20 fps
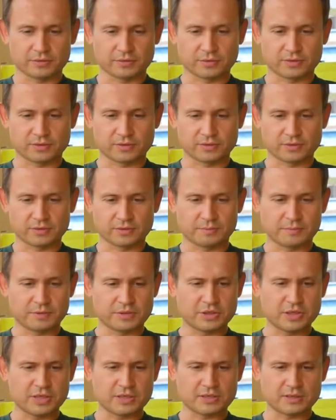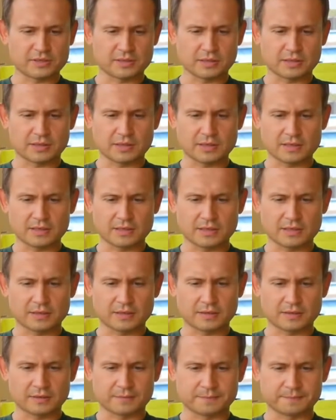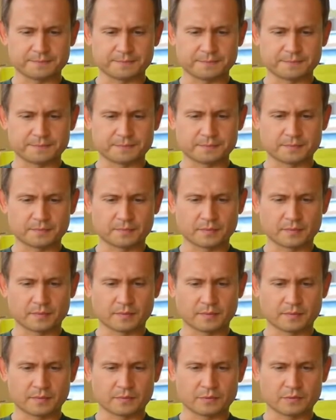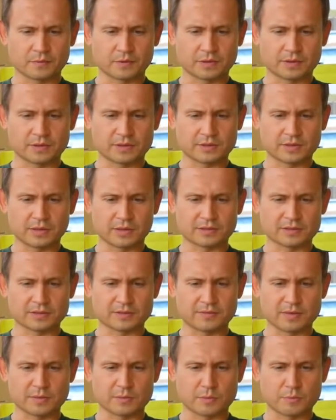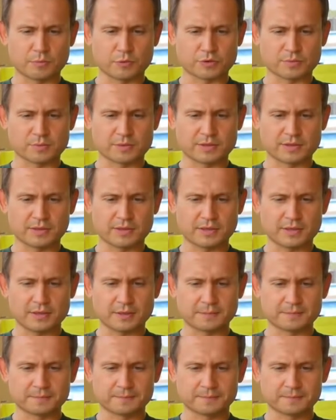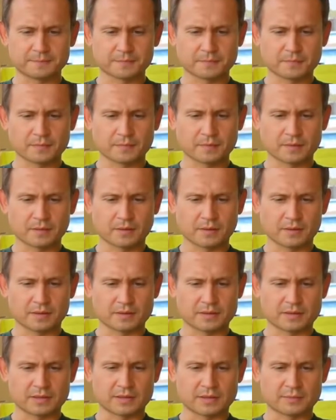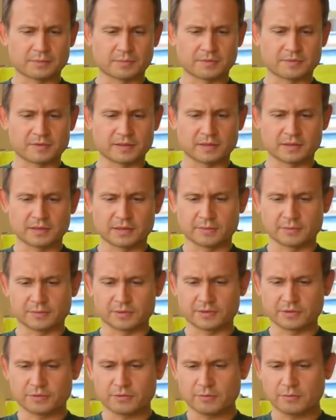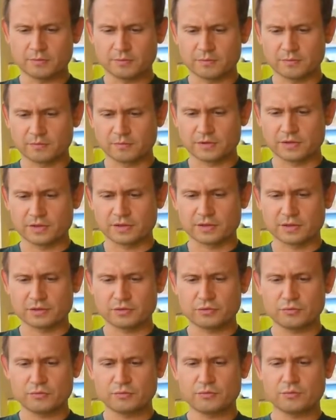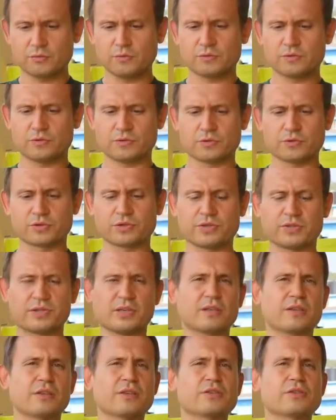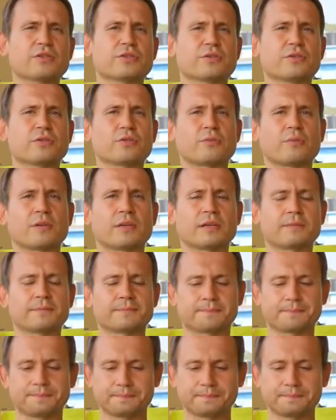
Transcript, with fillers: то есть э, печать и затратники, вот эти так называемые постматериалы, если говорить профессиональным языком, вышли на сумму 160 тысяч 100 рублей.